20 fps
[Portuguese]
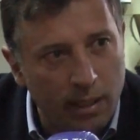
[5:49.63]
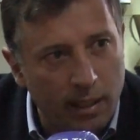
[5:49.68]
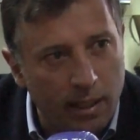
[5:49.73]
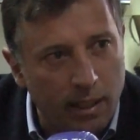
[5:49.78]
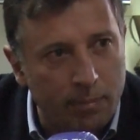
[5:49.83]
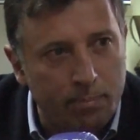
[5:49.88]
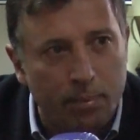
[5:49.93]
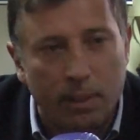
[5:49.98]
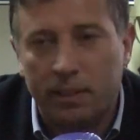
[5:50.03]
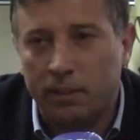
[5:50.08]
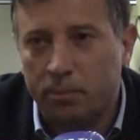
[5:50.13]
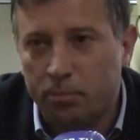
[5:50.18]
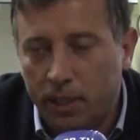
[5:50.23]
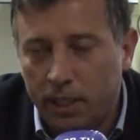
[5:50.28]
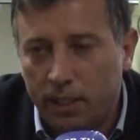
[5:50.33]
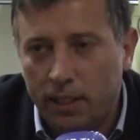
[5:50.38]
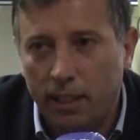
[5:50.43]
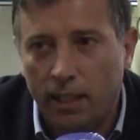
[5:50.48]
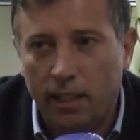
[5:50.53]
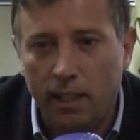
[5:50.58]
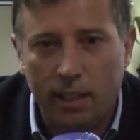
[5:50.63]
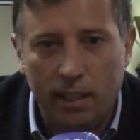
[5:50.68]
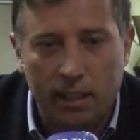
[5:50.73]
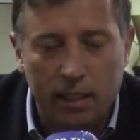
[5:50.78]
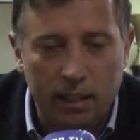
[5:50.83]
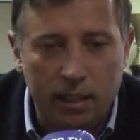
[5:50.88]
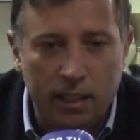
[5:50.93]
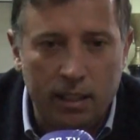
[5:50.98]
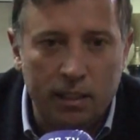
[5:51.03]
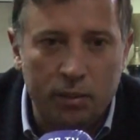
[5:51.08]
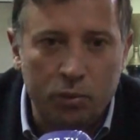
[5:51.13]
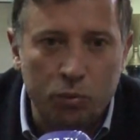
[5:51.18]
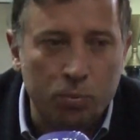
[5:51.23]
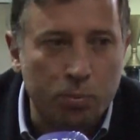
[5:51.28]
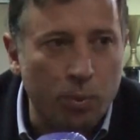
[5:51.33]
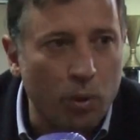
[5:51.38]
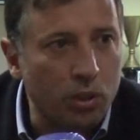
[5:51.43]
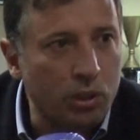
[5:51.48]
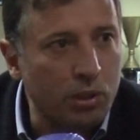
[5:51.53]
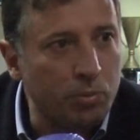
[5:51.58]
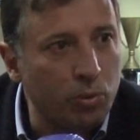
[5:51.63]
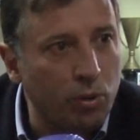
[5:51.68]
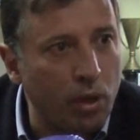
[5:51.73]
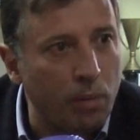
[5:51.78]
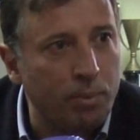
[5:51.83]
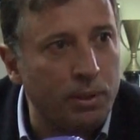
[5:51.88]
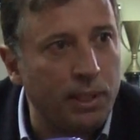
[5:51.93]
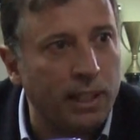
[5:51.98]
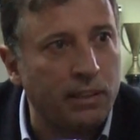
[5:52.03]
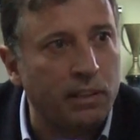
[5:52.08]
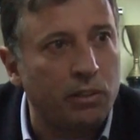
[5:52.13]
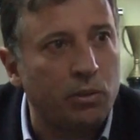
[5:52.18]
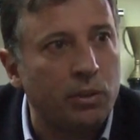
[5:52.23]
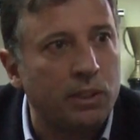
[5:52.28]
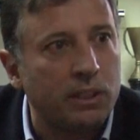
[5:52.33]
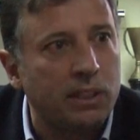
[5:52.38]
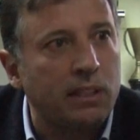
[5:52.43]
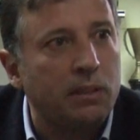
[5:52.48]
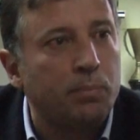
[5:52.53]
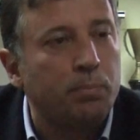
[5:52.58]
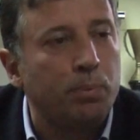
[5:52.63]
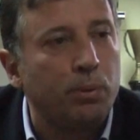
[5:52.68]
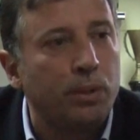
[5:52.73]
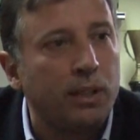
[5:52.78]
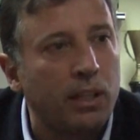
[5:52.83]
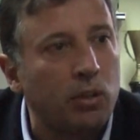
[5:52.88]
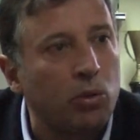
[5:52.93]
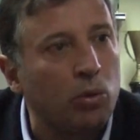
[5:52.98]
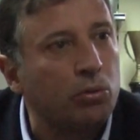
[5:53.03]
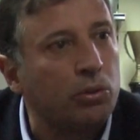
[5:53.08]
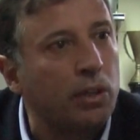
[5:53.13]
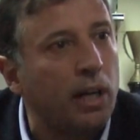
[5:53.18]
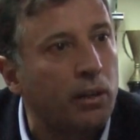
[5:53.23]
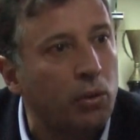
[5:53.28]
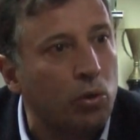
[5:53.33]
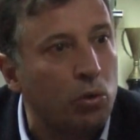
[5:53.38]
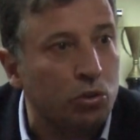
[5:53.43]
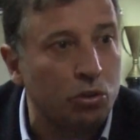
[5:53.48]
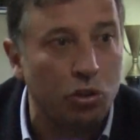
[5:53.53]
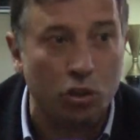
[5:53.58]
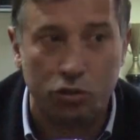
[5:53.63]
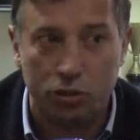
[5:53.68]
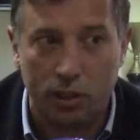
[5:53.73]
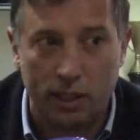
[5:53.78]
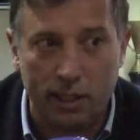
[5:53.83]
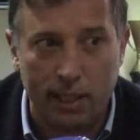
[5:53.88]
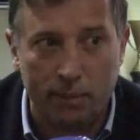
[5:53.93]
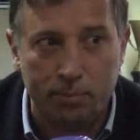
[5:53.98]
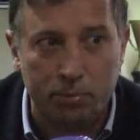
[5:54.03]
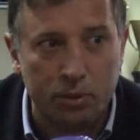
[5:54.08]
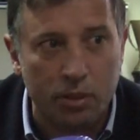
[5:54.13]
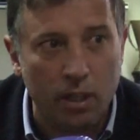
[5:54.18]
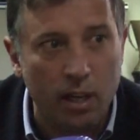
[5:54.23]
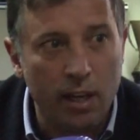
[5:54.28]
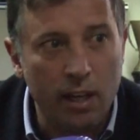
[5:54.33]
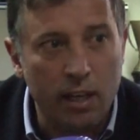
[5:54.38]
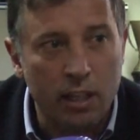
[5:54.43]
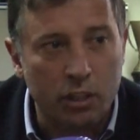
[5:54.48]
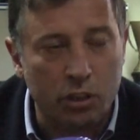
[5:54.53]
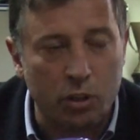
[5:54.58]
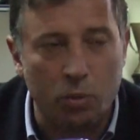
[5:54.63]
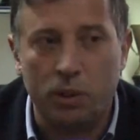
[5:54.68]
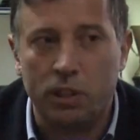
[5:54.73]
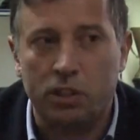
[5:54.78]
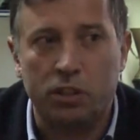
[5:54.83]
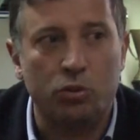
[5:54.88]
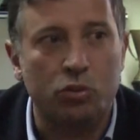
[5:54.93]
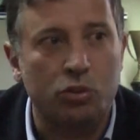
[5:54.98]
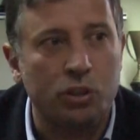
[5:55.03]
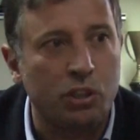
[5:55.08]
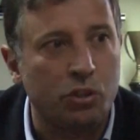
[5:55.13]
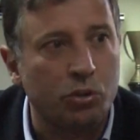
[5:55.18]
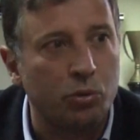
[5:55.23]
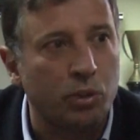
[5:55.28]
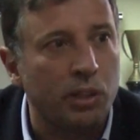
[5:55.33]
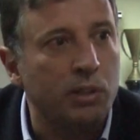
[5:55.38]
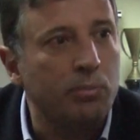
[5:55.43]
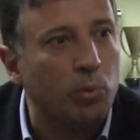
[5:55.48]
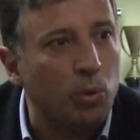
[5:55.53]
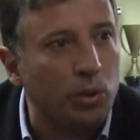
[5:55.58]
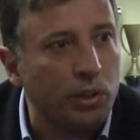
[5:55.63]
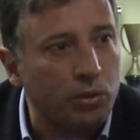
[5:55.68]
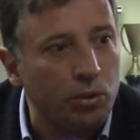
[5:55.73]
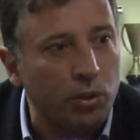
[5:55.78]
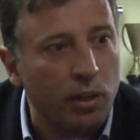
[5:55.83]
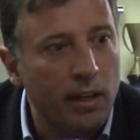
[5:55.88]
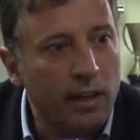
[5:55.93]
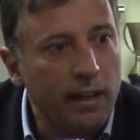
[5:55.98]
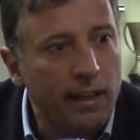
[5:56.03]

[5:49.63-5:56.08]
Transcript: a pandemia e num próximo campeonato, então, a gente poder contar com os nossos adeptos, que são esses que nos ajudem muito,